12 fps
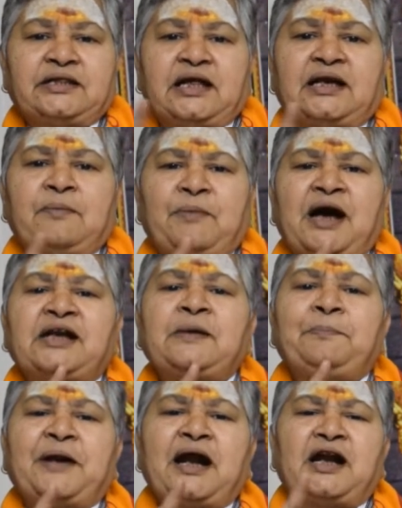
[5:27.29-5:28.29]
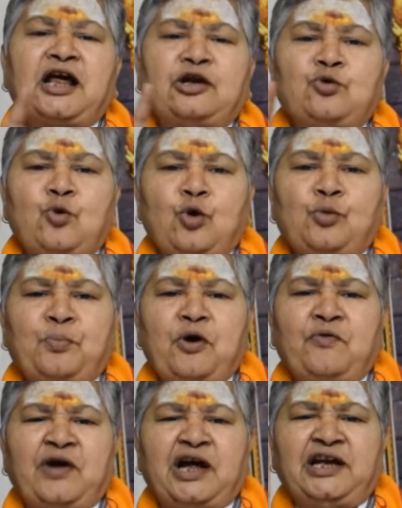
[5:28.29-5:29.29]
తన మాన ప్రాణాలు
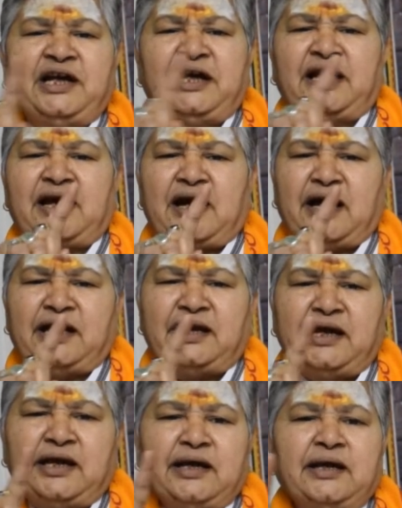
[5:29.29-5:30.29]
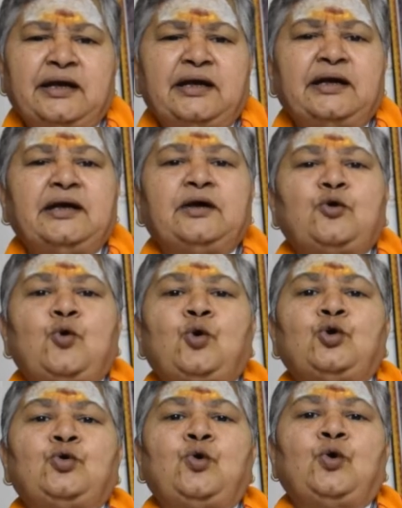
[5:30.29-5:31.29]
కోల్పోవాలి అని
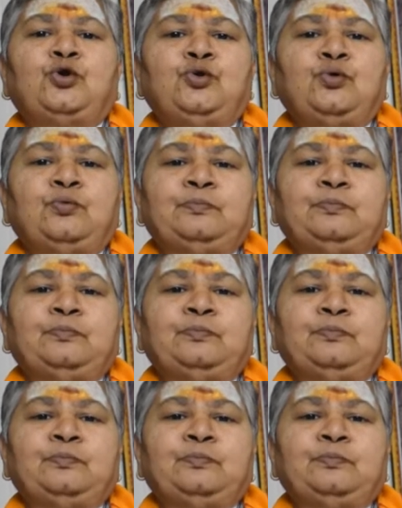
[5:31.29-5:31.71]
కోరుకోదు